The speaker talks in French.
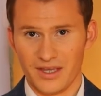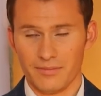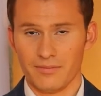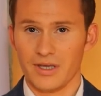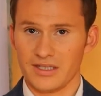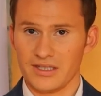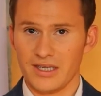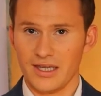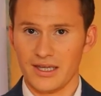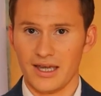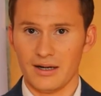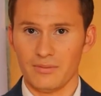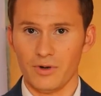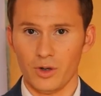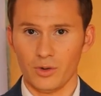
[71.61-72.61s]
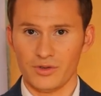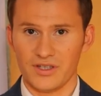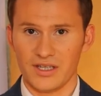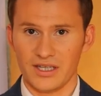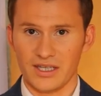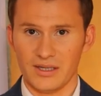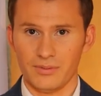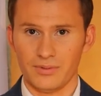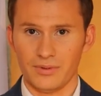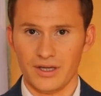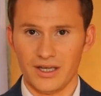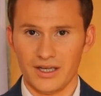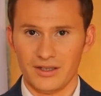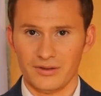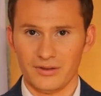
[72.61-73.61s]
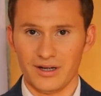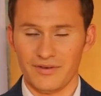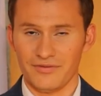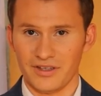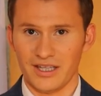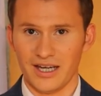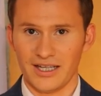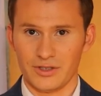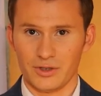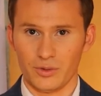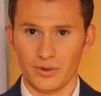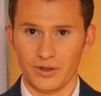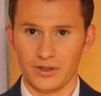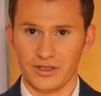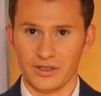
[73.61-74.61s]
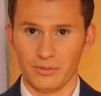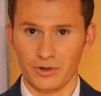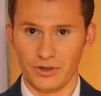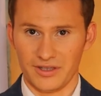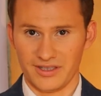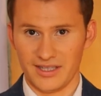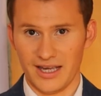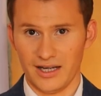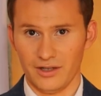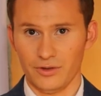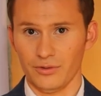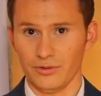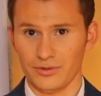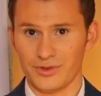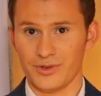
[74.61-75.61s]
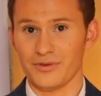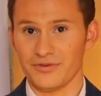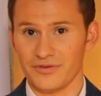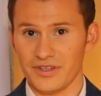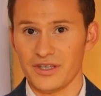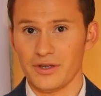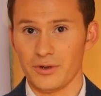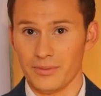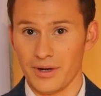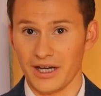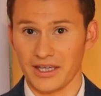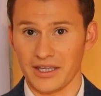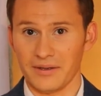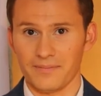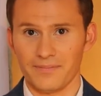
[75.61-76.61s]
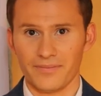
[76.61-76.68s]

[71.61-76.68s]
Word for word: Merci également aux équipes de la Fédération Wallonie-Bruxelles dont Sophie O'Marie.